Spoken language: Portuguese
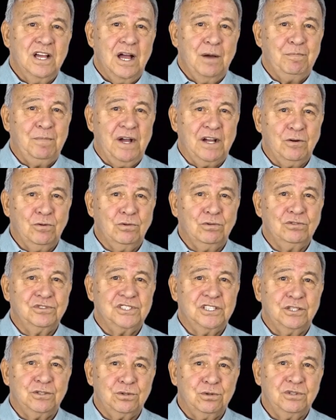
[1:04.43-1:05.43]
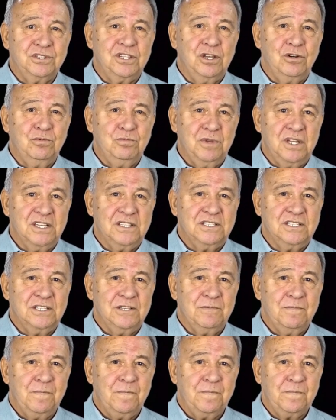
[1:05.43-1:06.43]
apagou-se
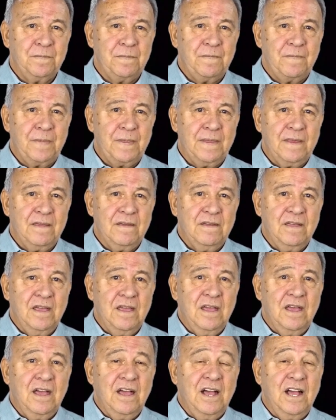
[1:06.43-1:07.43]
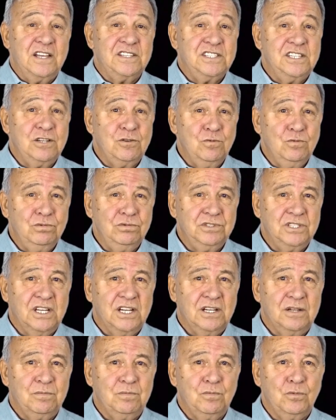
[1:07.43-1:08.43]
totalmente. A
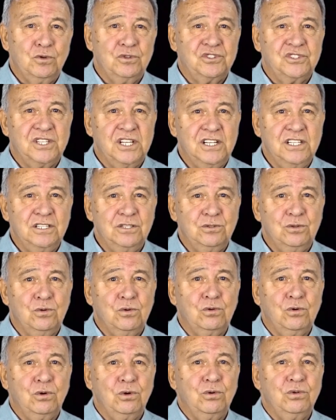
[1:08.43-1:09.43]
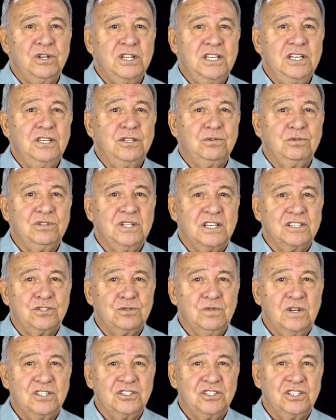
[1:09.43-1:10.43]
segunda, mostrando o colorido da
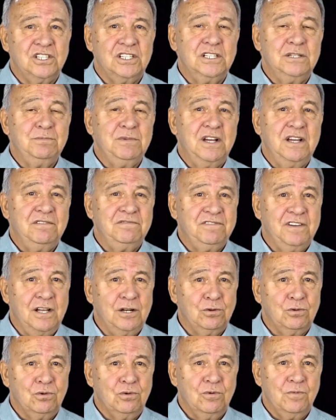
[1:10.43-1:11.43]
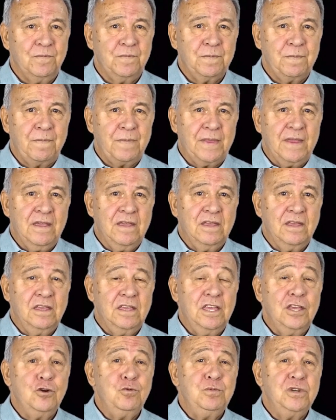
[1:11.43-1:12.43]
sua chama, falou:
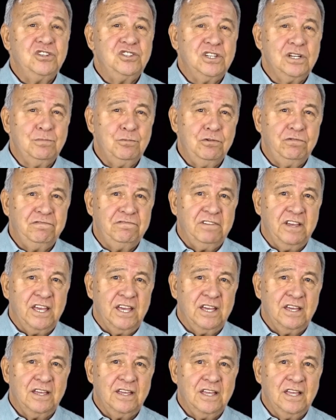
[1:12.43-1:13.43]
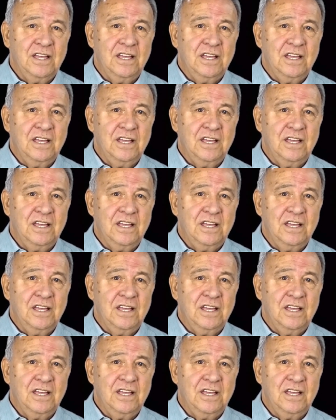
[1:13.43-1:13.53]
Eu me chamo Fé.